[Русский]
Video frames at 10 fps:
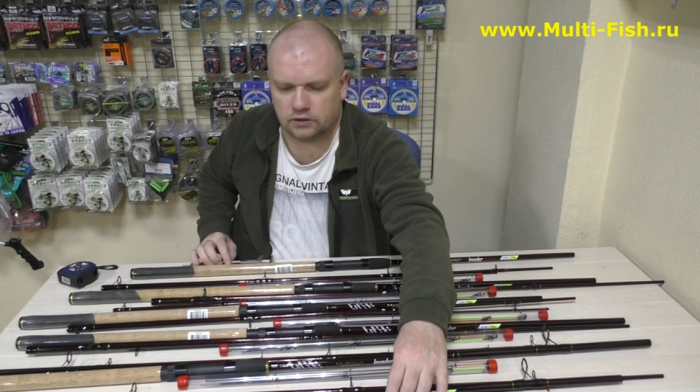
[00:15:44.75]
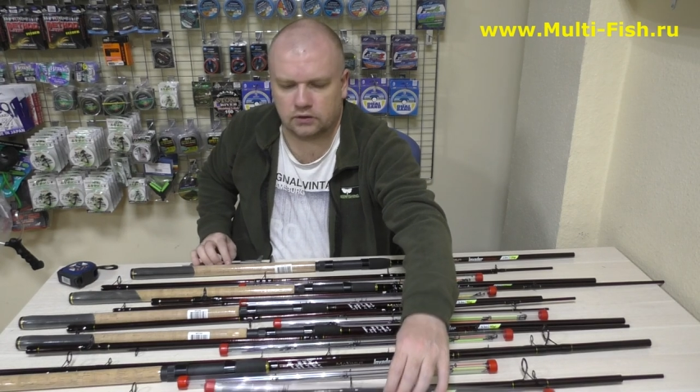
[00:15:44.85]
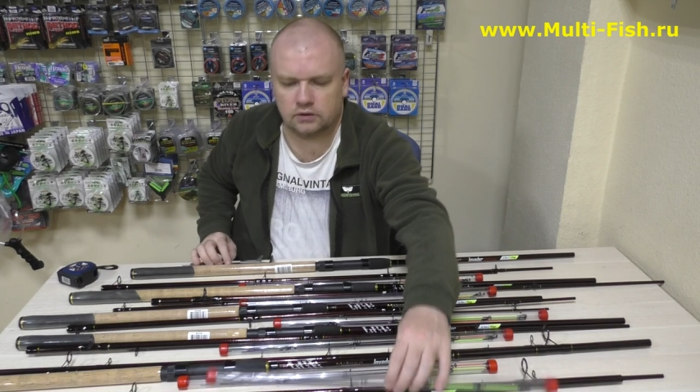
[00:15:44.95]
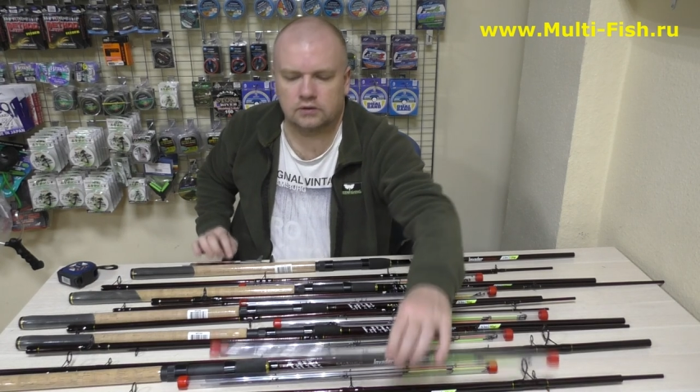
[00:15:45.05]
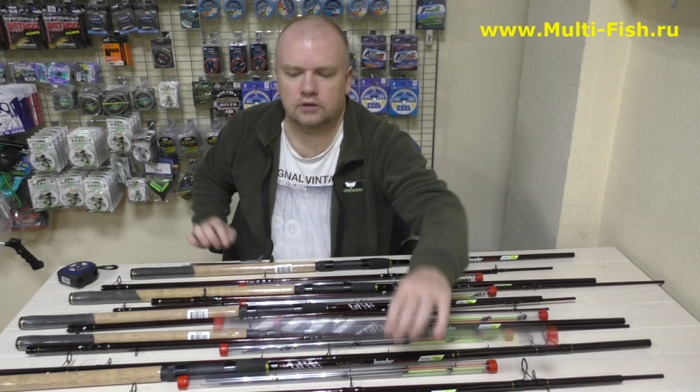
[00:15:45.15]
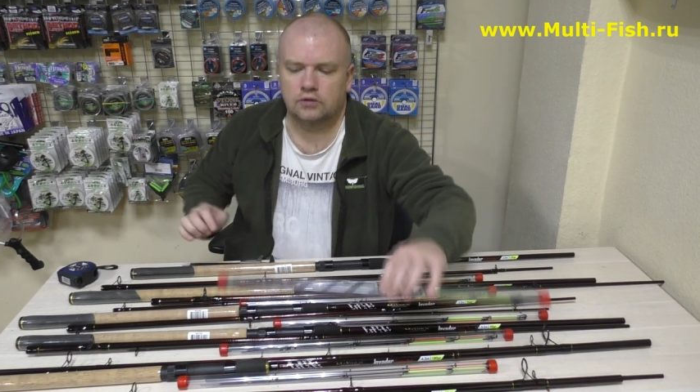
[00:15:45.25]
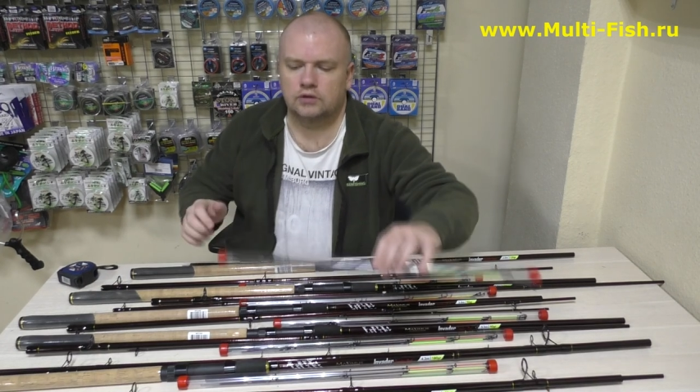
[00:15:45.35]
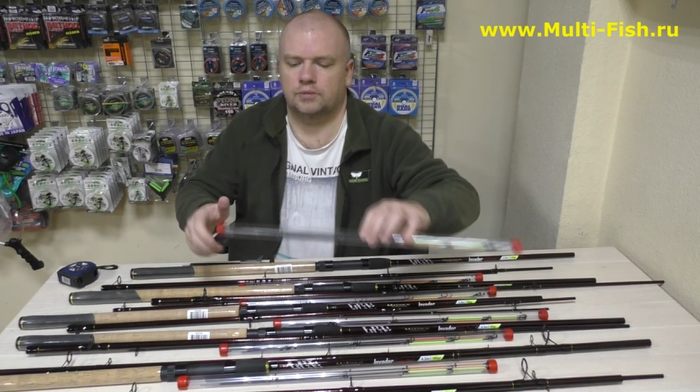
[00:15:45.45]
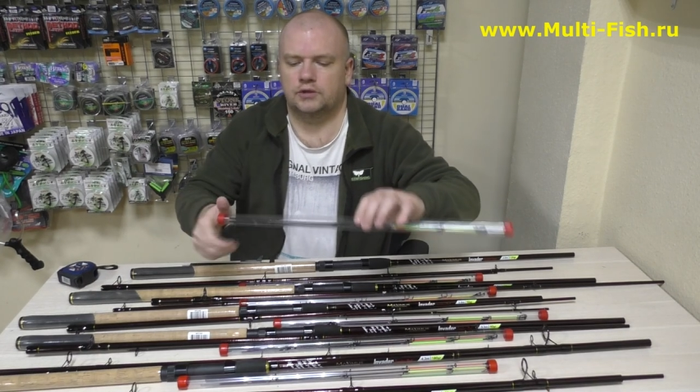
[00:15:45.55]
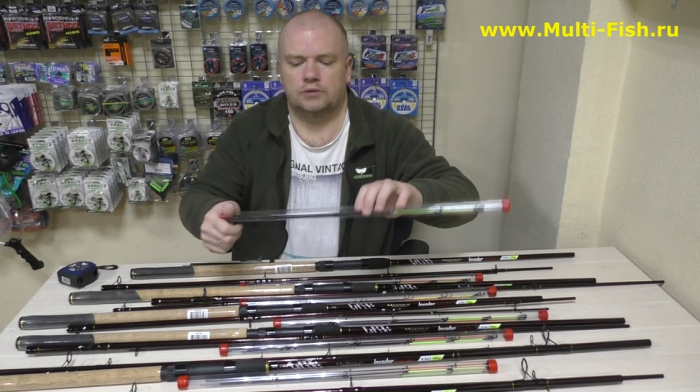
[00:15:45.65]
но
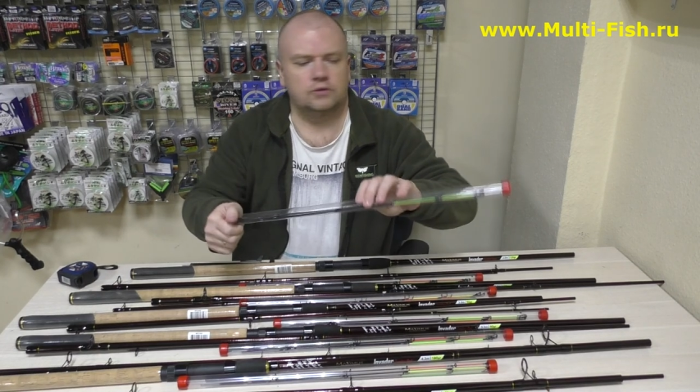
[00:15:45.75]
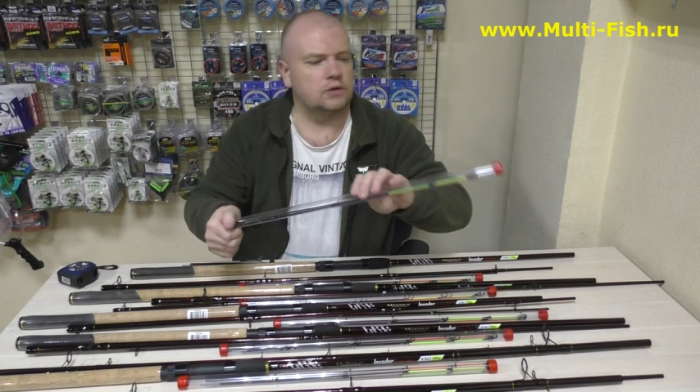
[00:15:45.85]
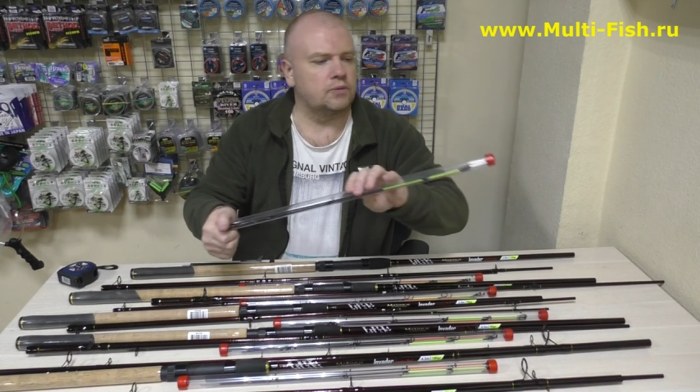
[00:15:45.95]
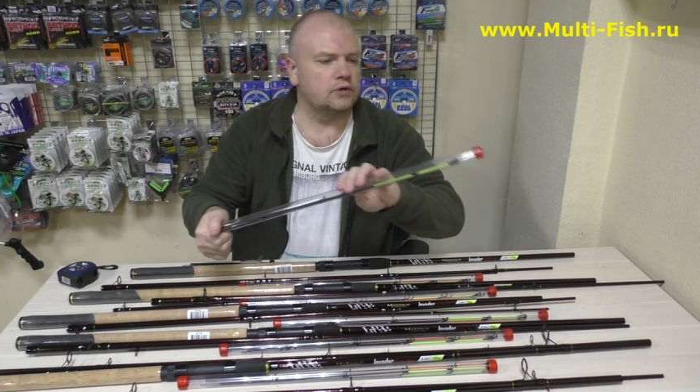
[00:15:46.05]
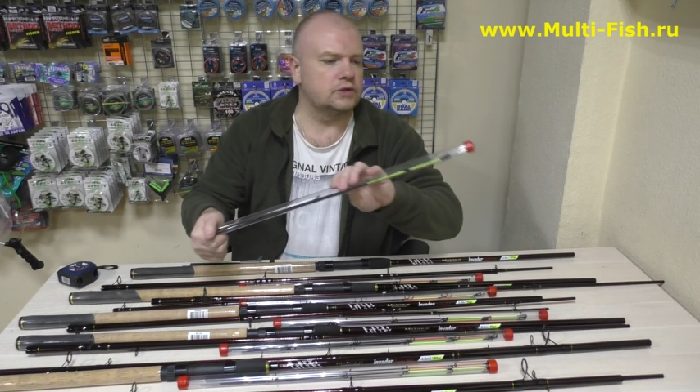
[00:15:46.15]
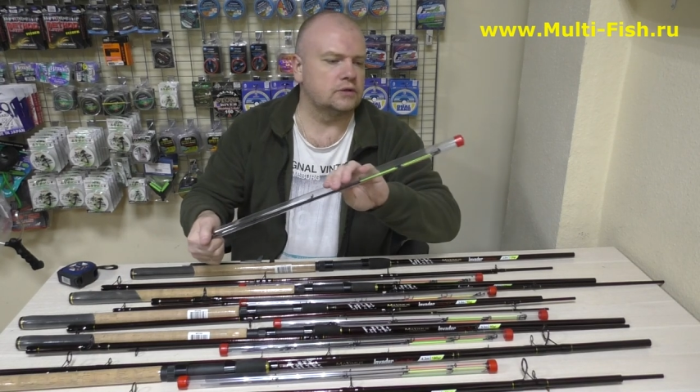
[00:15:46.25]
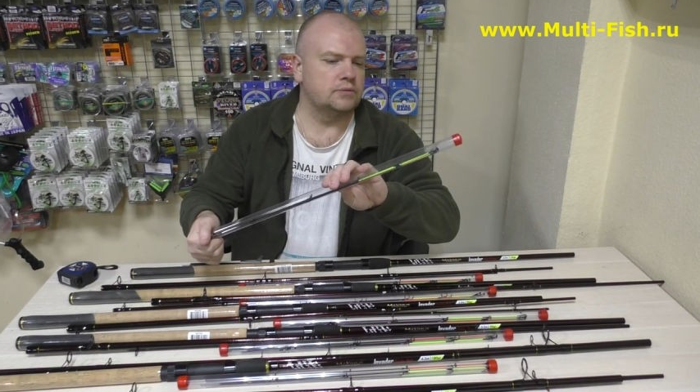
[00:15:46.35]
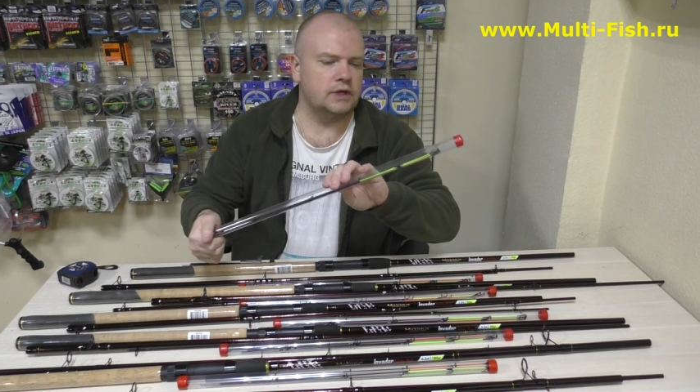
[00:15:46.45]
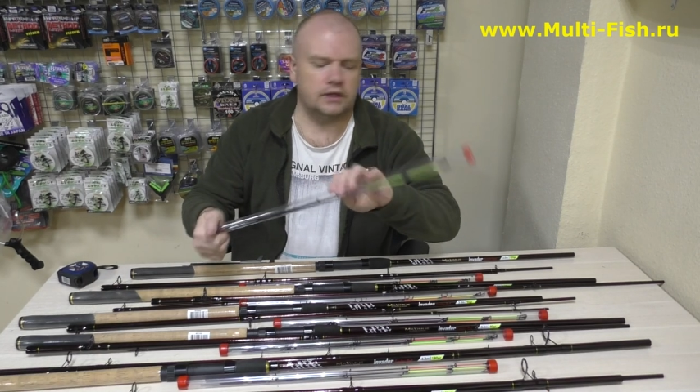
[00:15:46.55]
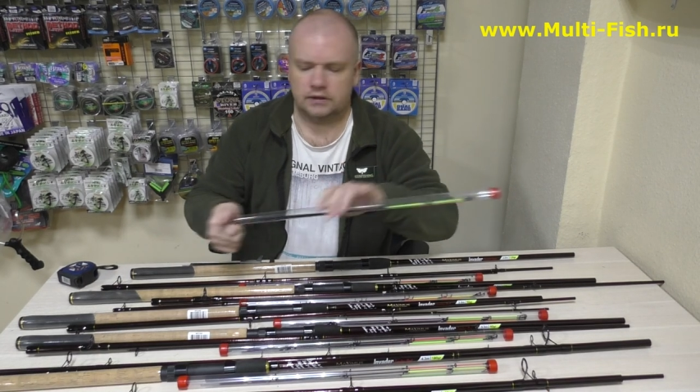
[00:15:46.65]
люди почему-то просят
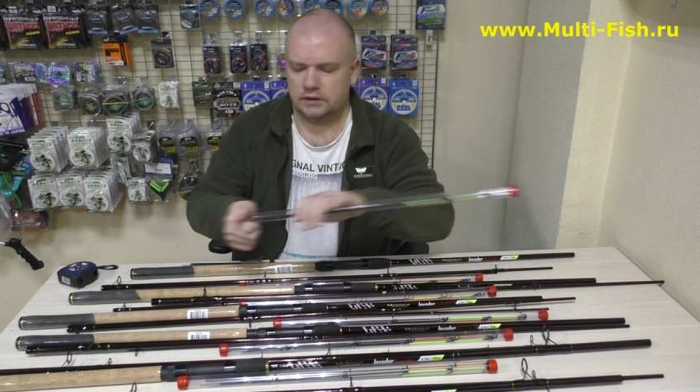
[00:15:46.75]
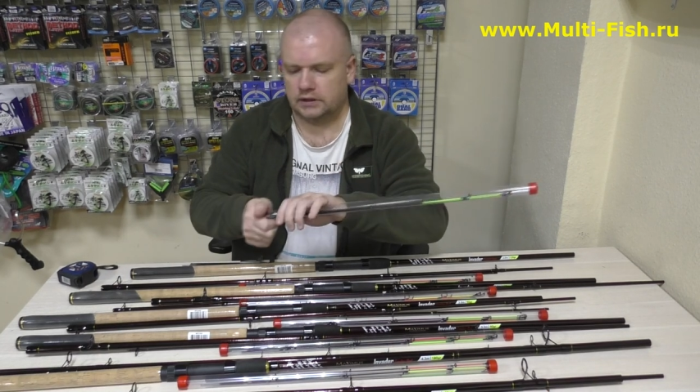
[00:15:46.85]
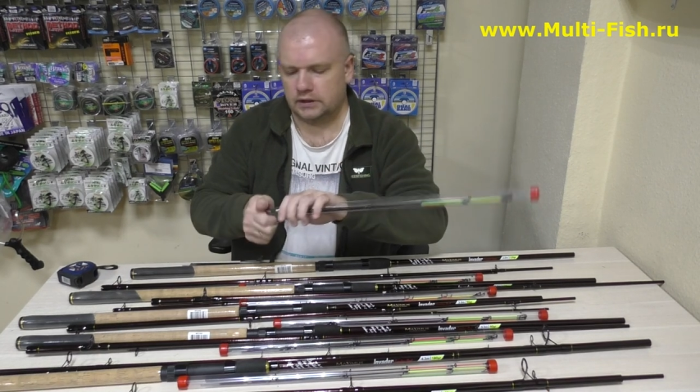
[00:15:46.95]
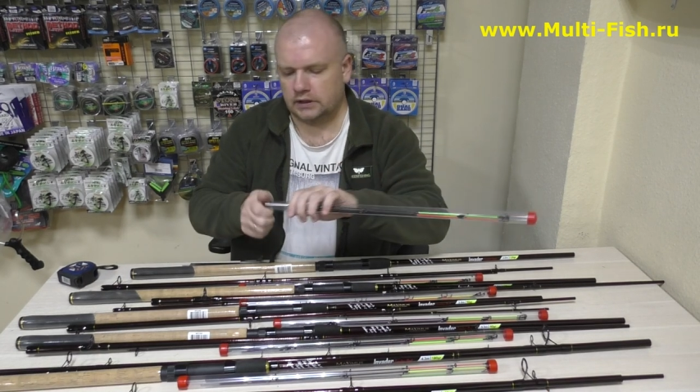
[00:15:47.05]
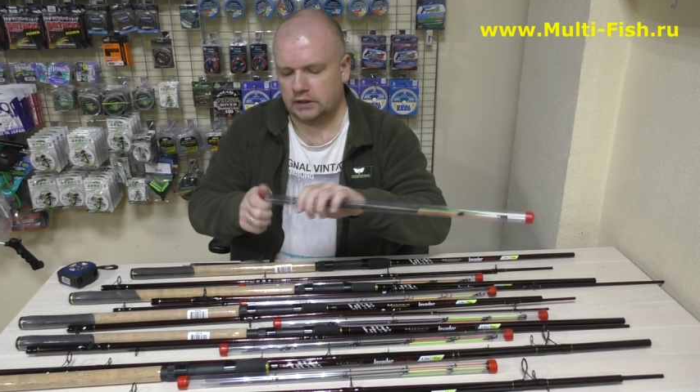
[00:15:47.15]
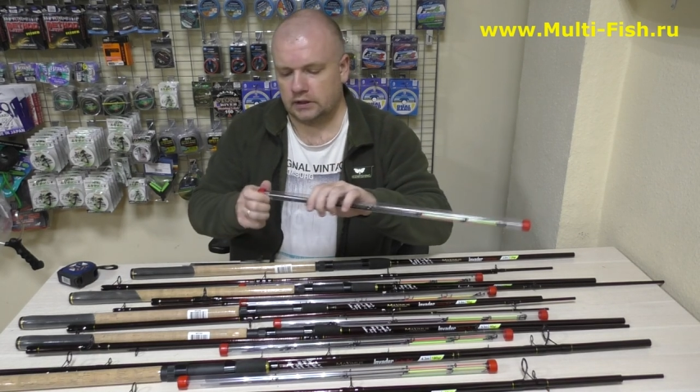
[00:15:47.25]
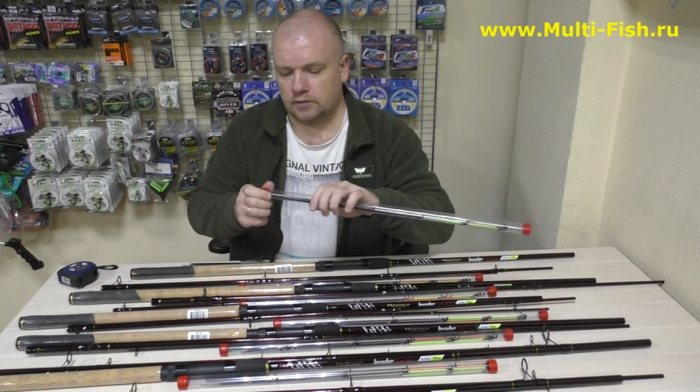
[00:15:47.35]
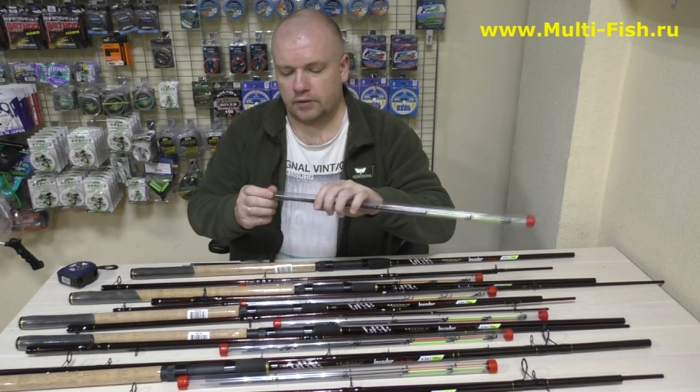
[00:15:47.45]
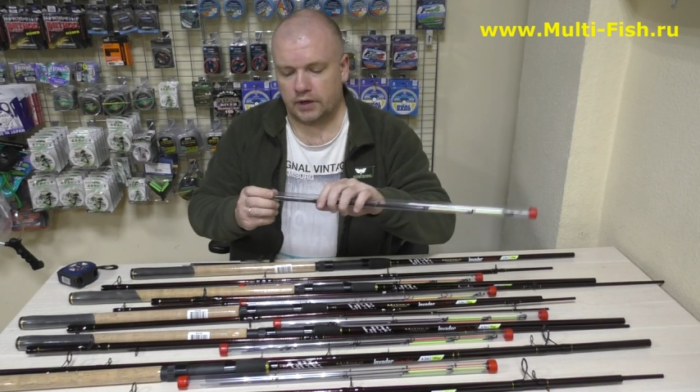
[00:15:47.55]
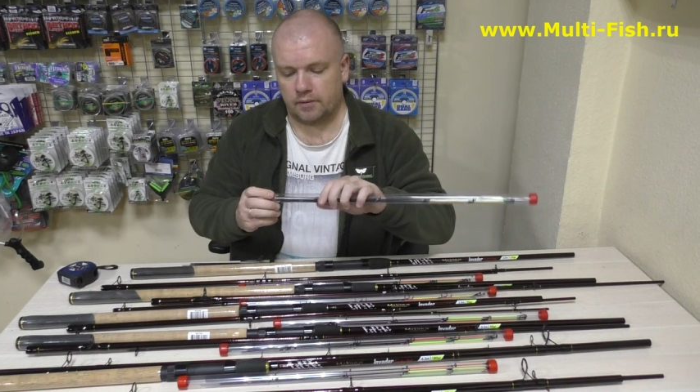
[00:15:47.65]
мерить
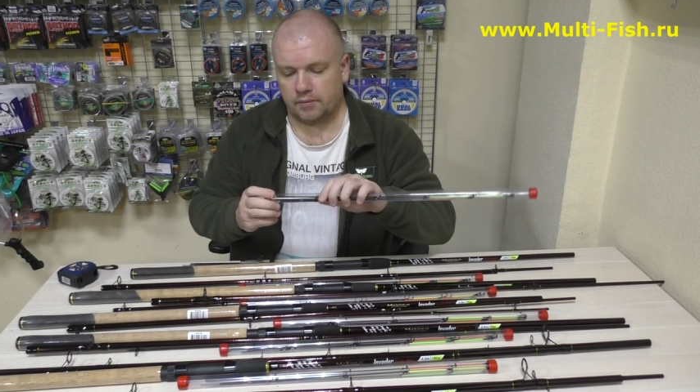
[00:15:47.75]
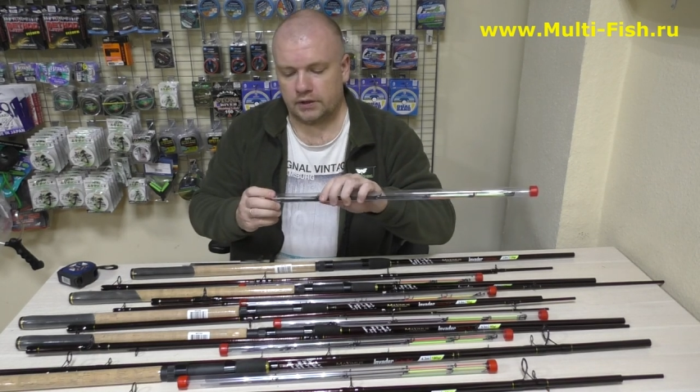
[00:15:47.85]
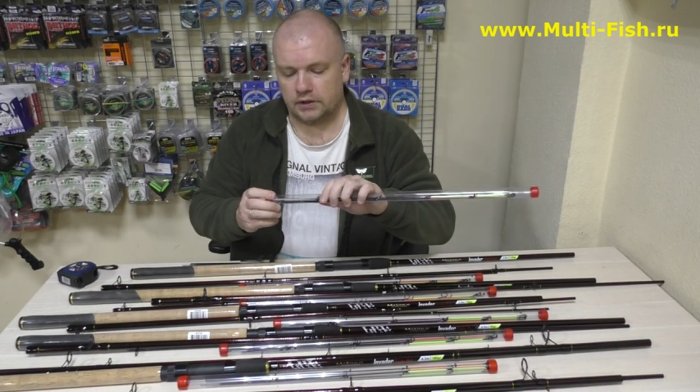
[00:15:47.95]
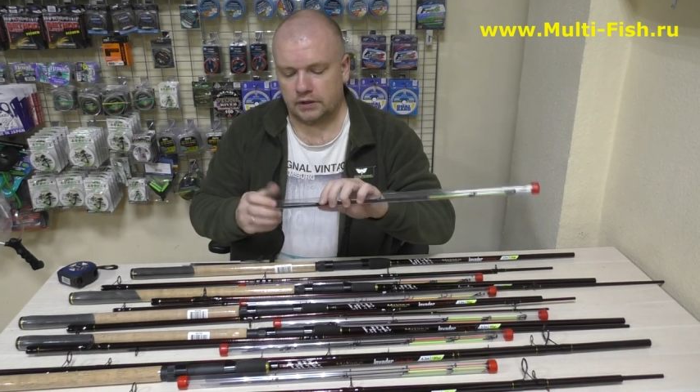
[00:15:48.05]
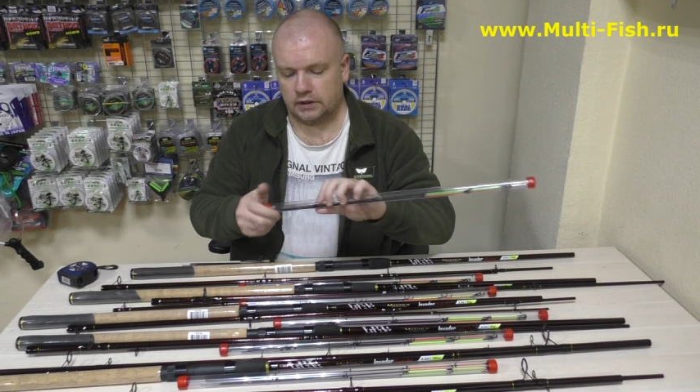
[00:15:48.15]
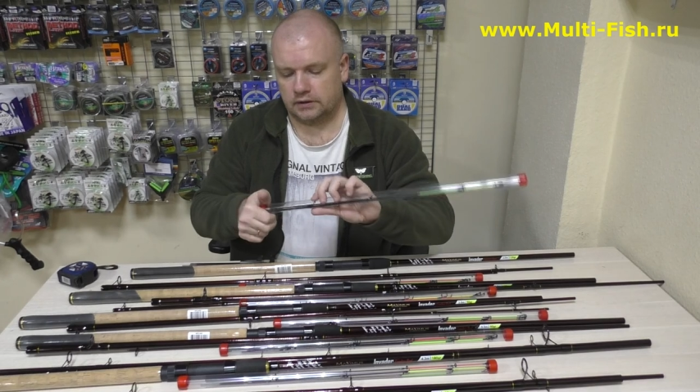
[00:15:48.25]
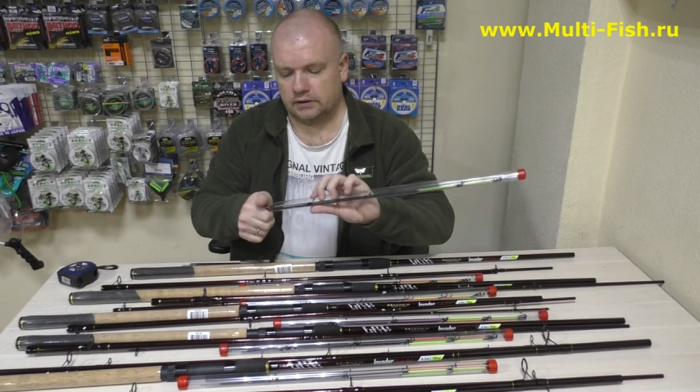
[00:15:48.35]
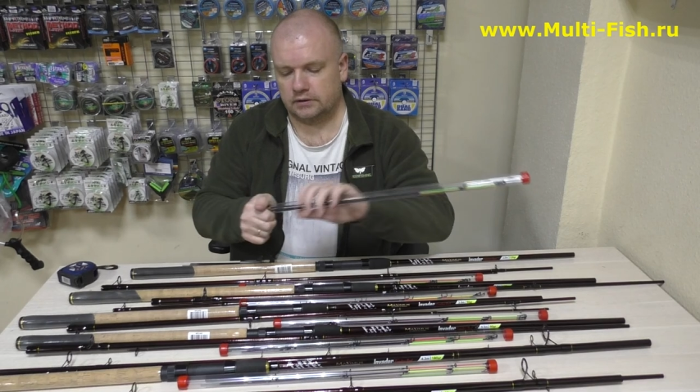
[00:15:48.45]
прям при них.